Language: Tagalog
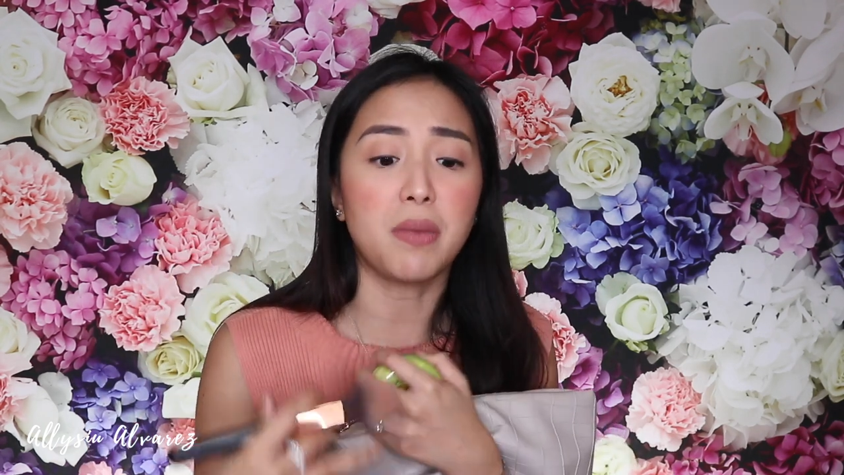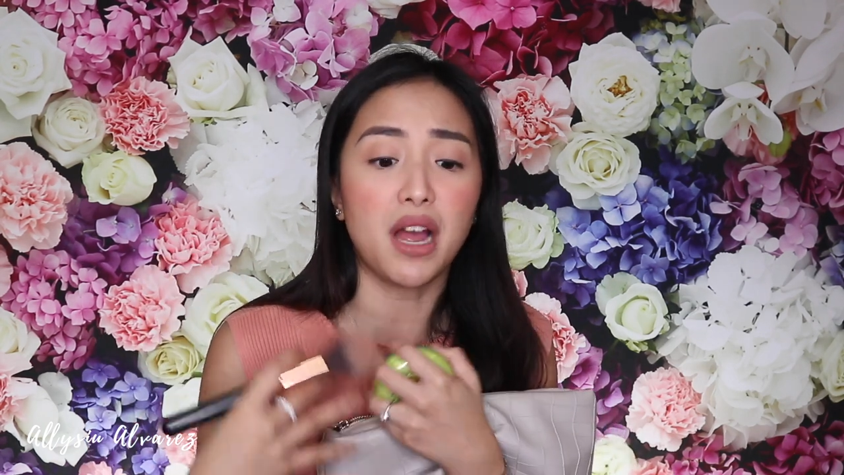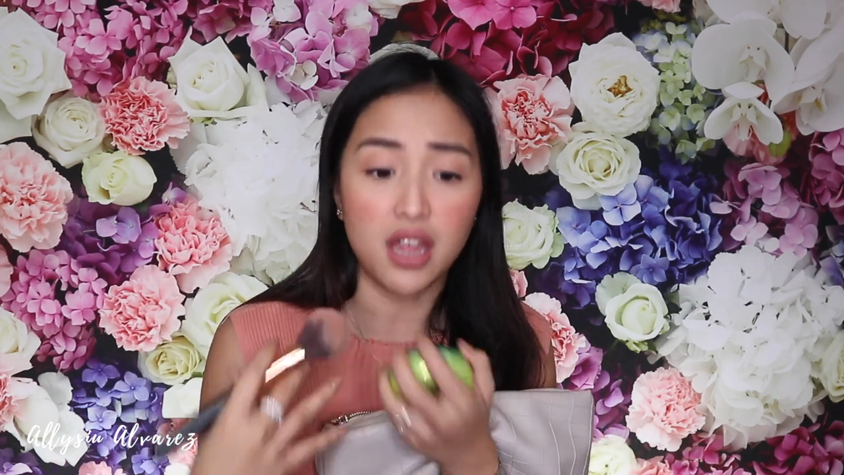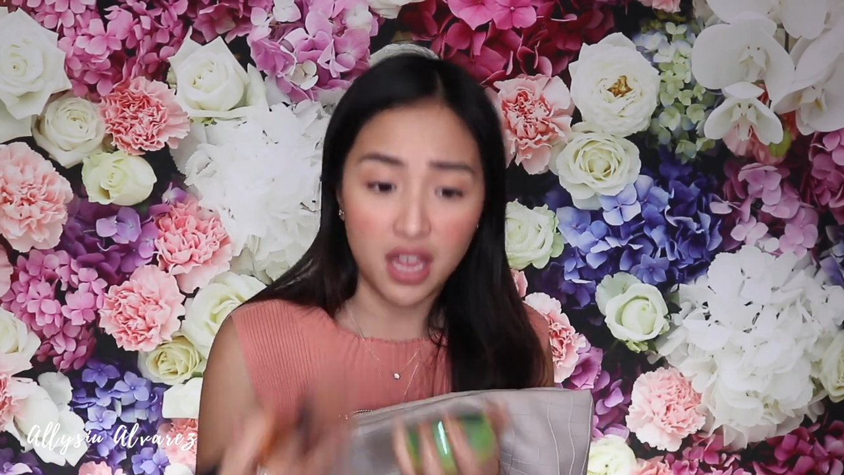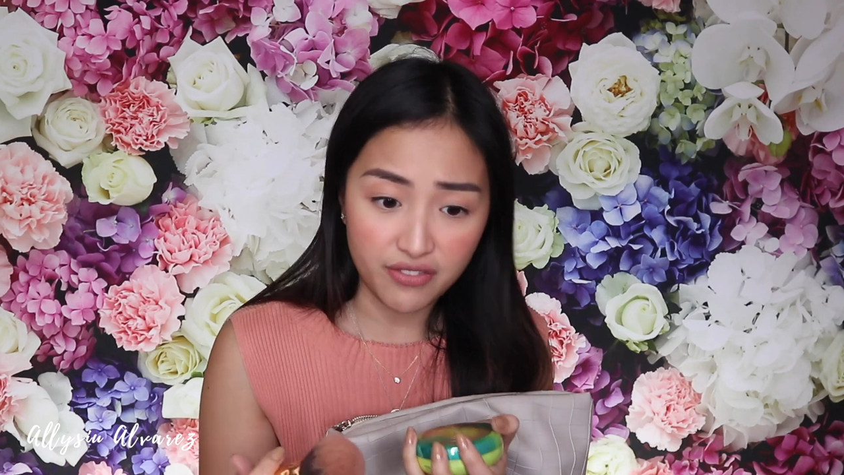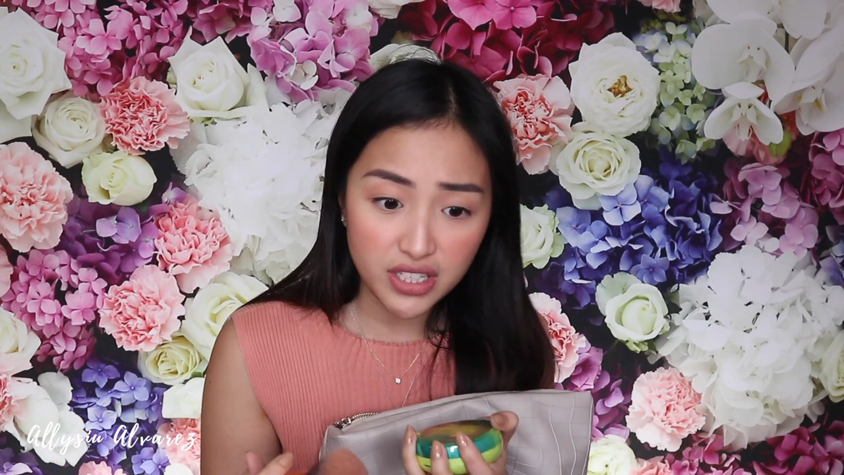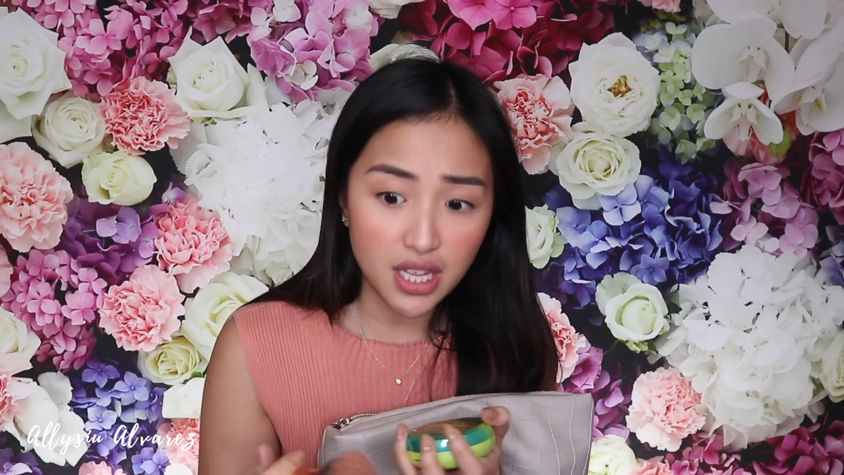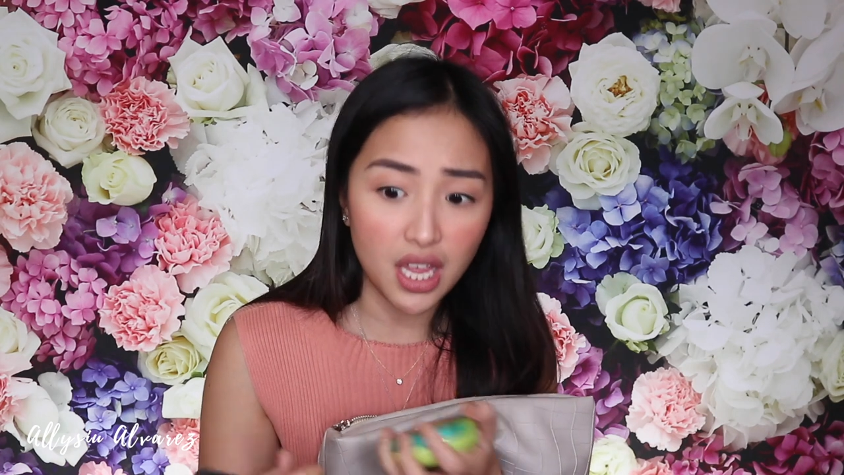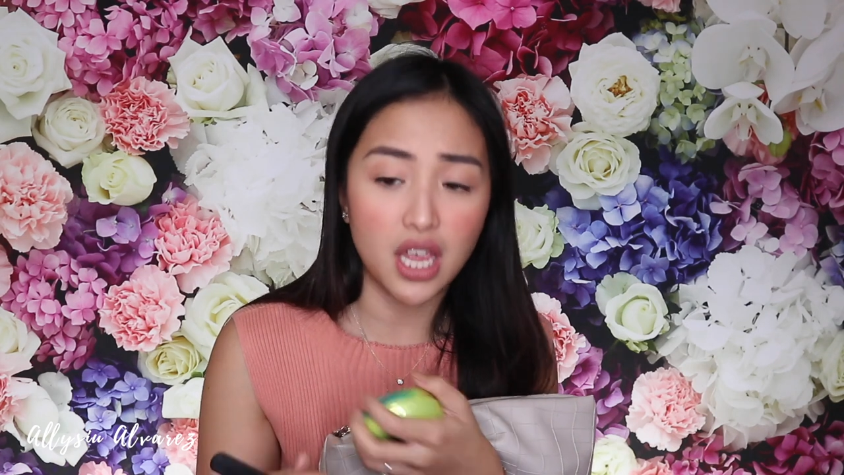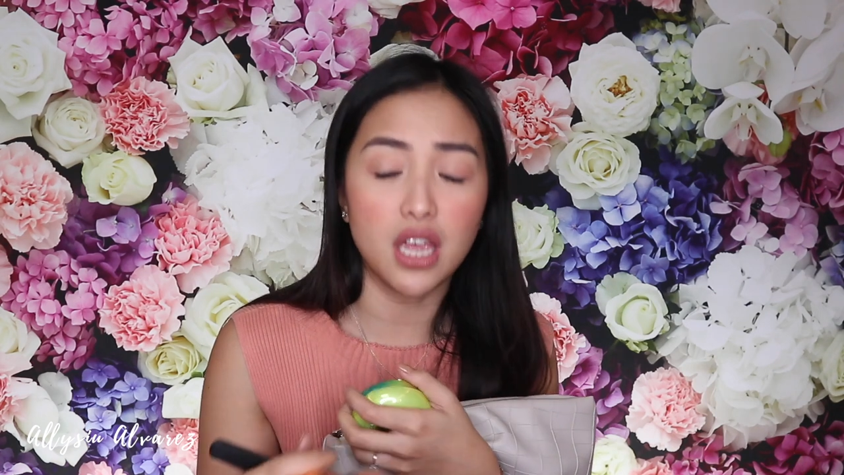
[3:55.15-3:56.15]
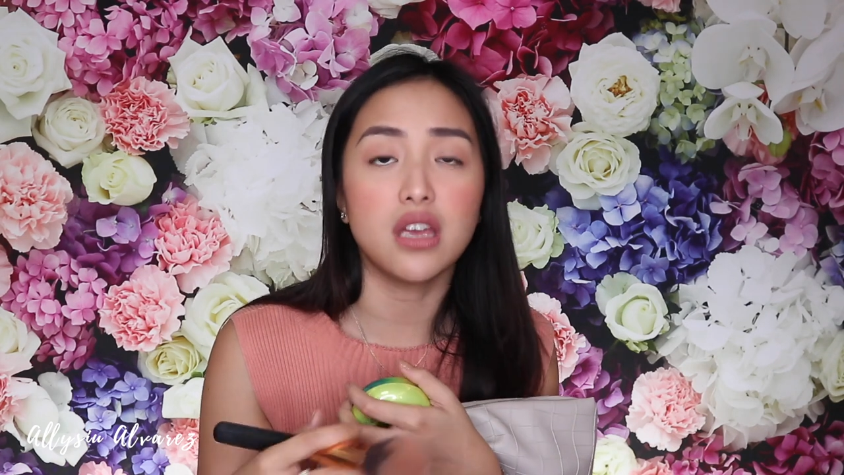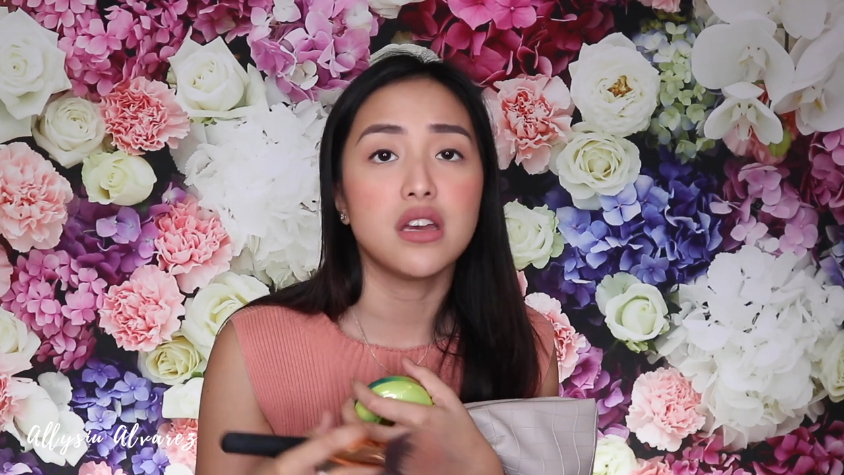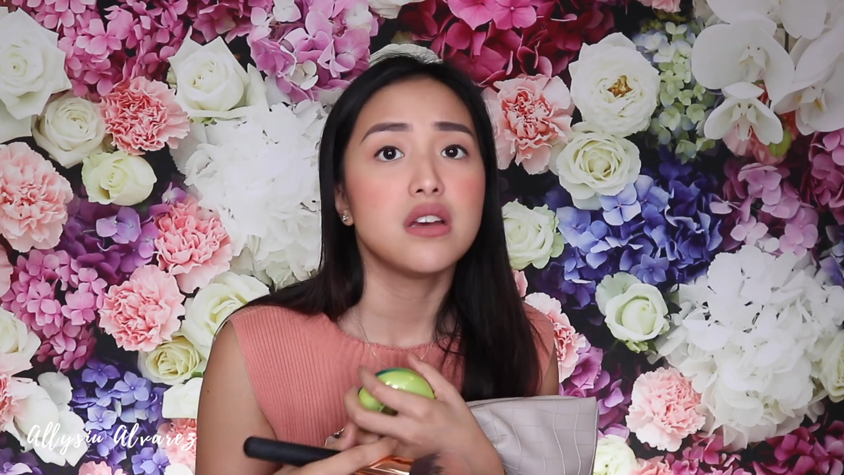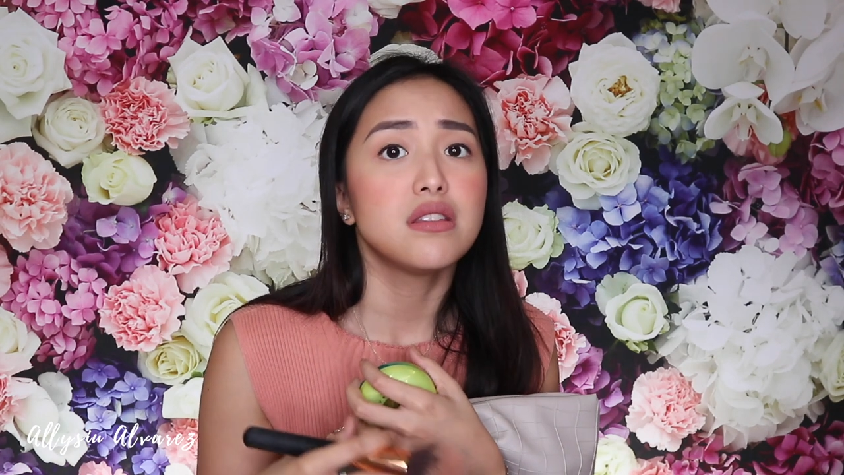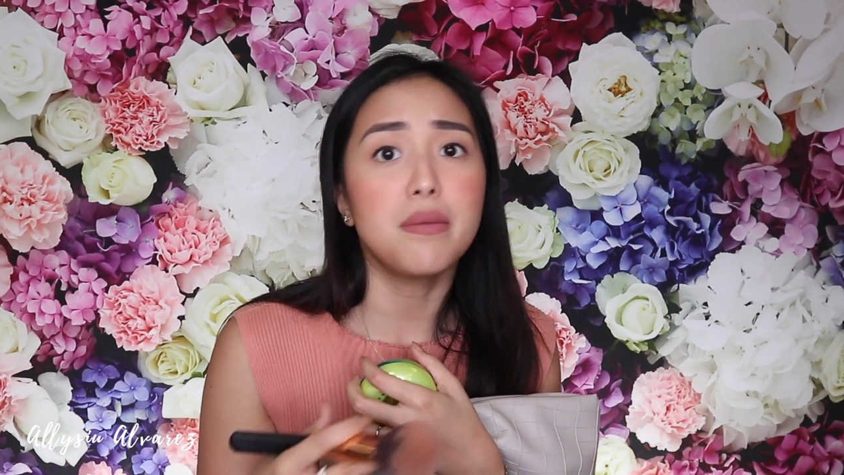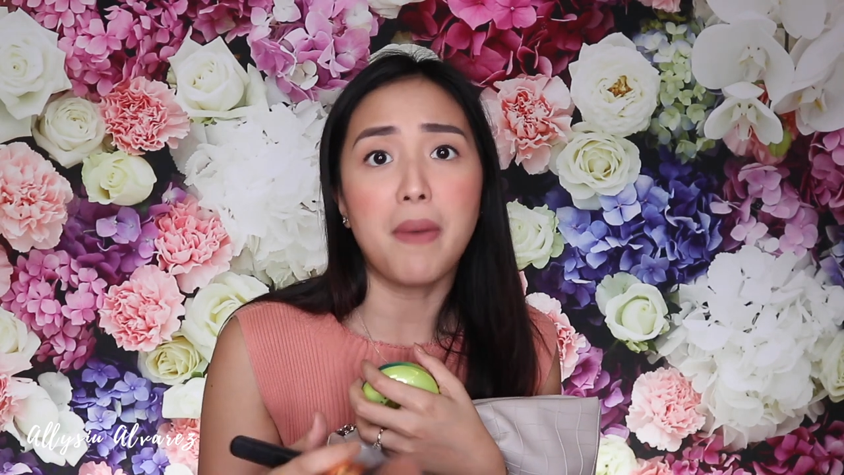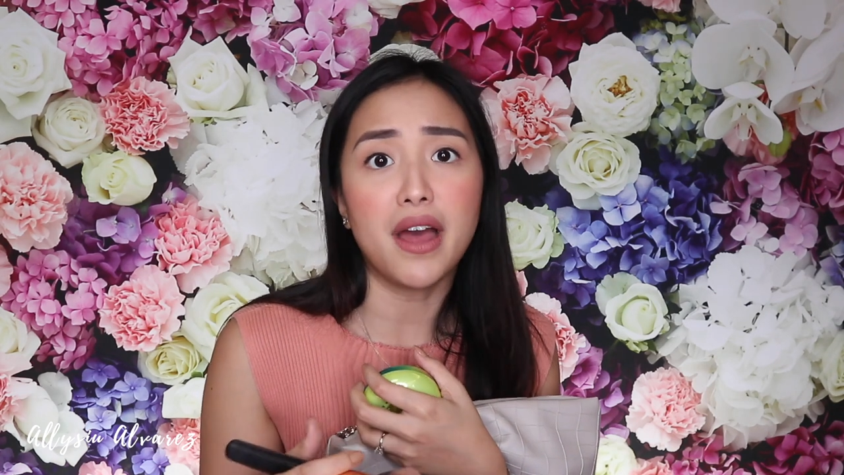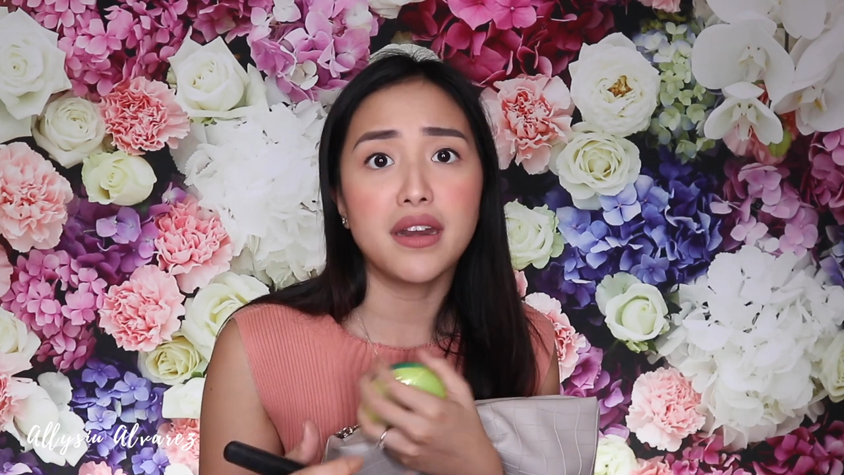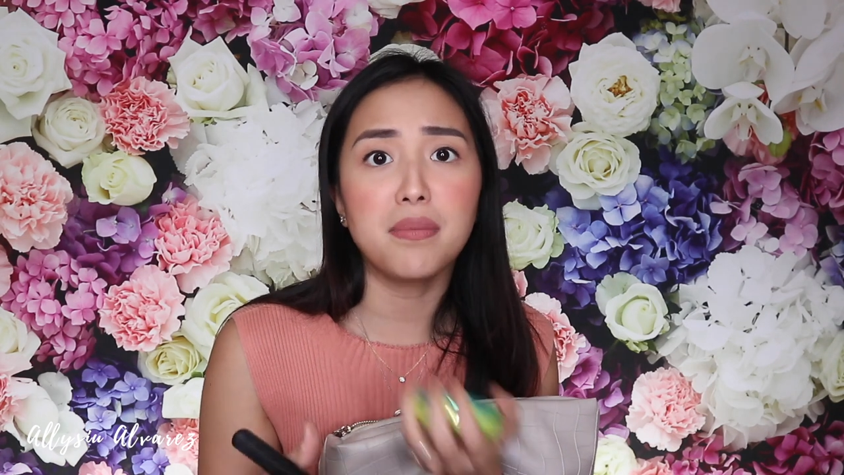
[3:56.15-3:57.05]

Pang everyday, ba diba?